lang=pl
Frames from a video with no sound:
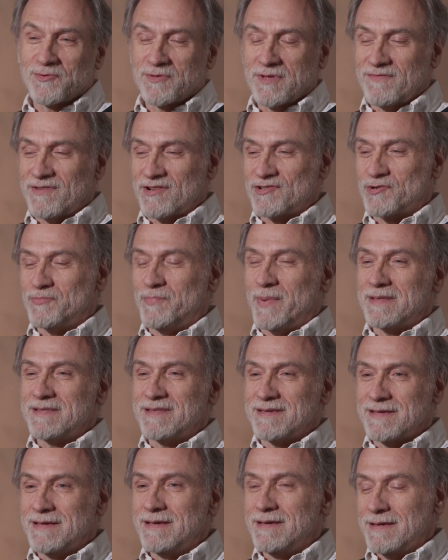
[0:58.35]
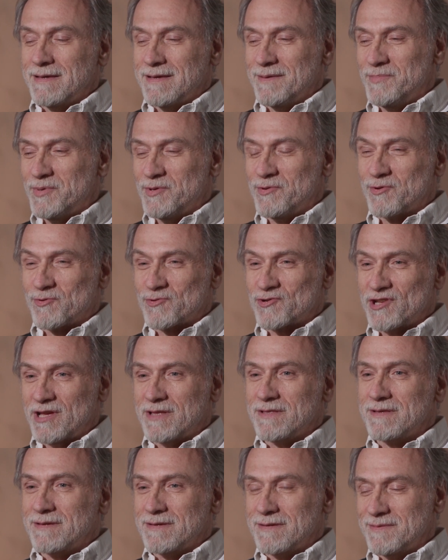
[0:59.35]
udawać szpady, były
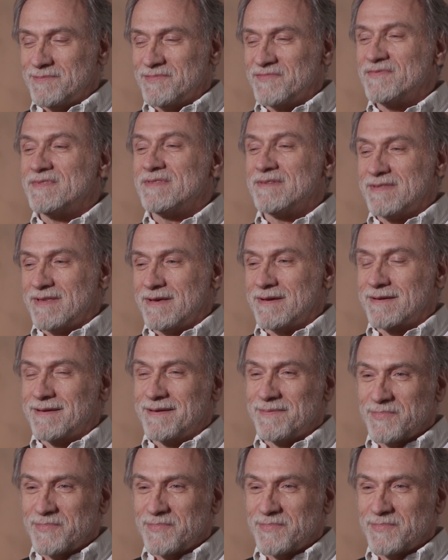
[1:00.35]
ruszane i mówię, no tak,